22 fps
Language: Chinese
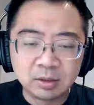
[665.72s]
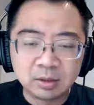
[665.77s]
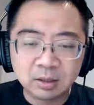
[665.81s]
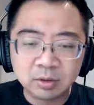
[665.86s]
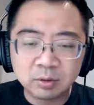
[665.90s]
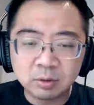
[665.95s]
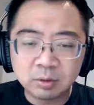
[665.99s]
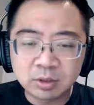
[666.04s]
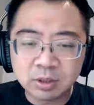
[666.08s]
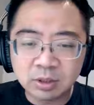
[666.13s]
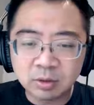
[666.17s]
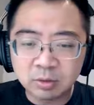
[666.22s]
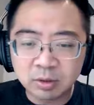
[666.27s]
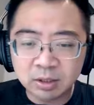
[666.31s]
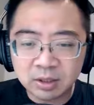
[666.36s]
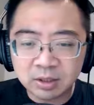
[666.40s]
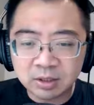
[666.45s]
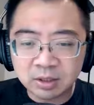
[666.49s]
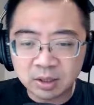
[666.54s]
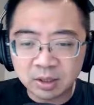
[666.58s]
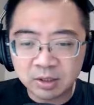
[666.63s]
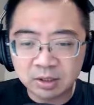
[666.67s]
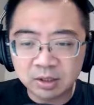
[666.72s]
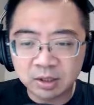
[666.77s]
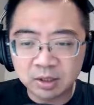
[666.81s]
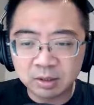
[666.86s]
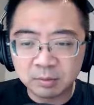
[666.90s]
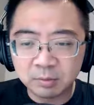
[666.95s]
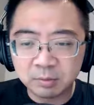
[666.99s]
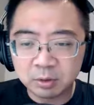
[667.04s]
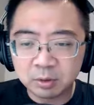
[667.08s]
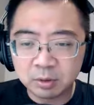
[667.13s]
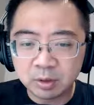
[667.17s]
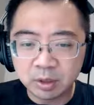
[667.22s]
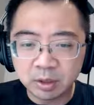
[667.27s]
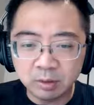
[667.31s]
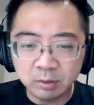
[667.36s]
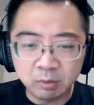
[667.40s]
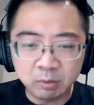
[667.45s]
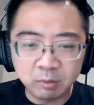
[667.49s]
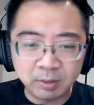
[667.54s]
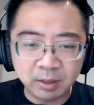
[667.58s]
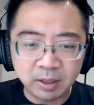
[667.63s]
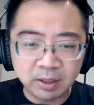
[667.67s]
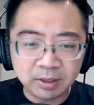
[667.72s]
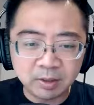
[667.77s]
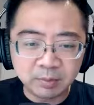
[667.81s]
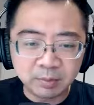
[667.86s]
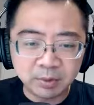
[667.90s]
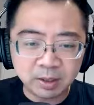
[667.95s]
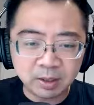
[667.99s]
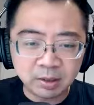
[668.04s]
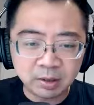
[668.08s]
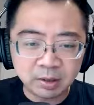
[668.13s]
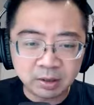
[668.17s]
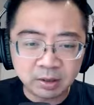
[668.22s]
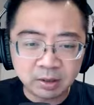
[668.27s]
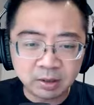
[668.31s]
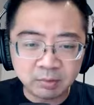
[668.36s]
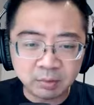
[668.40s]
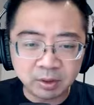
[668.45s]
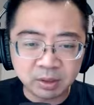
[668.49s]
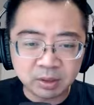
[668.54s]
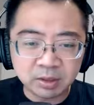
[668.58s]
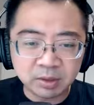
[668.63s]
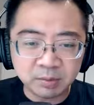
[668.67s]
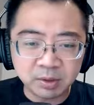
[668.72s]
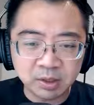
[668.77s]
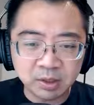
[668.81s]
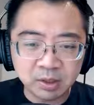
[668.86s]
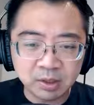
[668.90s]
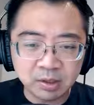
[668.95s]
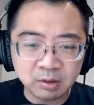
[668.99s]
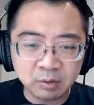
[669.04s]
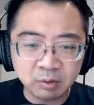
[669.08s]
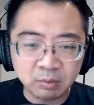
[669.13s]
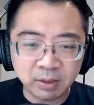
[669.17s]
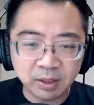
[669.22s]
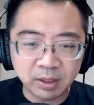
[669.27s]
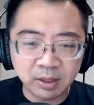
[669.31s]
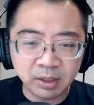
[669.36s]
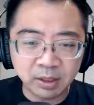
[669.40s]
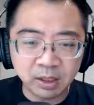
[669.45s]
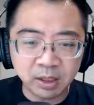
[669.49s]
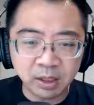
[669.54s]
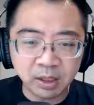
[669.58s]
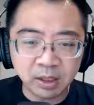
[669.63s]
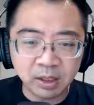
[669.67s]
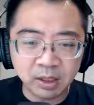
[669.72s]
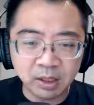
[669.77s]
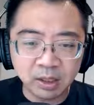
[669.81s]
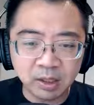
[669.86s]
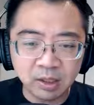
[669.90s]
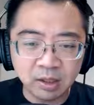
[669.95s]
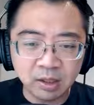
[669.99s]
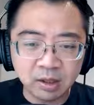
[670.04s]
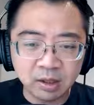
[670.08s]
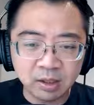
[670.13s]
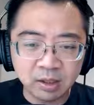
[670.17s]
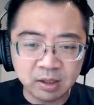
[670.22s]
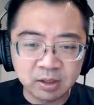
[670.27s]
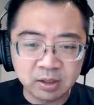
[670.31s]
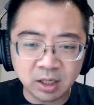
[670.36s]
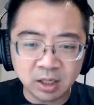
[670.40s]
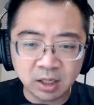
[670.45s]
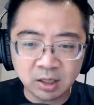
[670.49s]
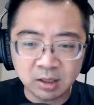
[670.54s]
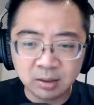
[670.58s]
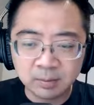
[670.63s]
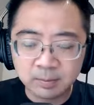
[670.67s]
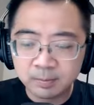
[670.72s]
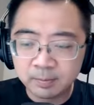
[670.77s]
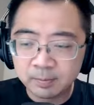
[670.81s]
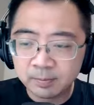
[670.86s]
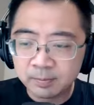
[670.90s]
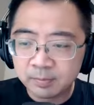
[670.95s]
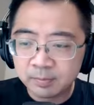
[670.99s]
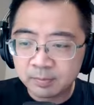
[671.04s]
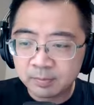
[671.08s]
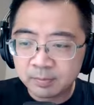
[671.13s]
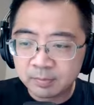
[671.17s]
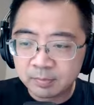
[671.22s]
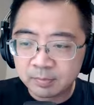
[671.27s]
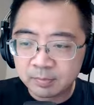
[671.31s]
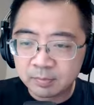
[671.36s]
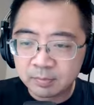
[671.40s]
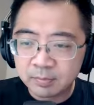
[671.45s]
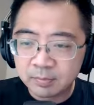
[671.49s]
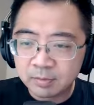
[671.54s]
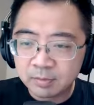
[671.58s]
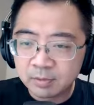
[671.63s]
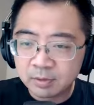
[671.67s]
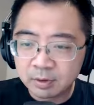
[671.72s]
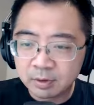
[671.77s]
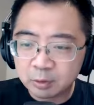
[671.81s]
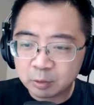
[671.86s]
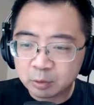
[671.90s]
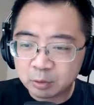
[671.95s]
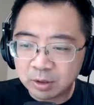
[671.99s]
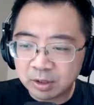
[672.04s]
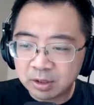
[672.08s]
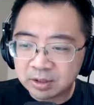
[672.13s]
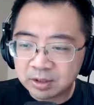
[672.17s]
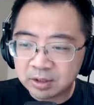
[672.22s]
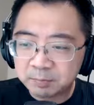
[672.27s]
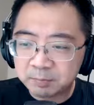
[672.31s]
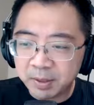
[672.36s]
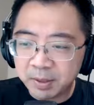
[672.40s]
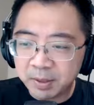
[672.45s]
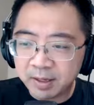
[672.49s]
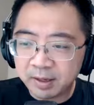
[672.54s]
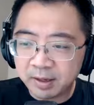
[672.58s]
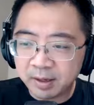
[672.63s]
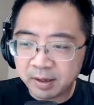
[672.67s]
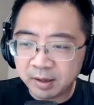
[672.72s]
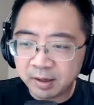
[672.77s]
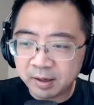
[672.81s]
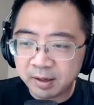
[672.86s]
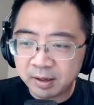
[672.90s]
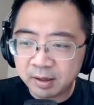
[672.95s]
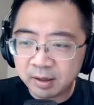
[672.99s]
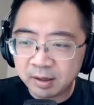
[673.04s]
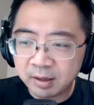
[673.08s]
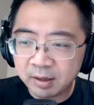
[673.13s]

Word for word: 但是我稍微看长一点，比如哎，我买在这边，买在这边，我买一个一个亿以下，都赚二十倍，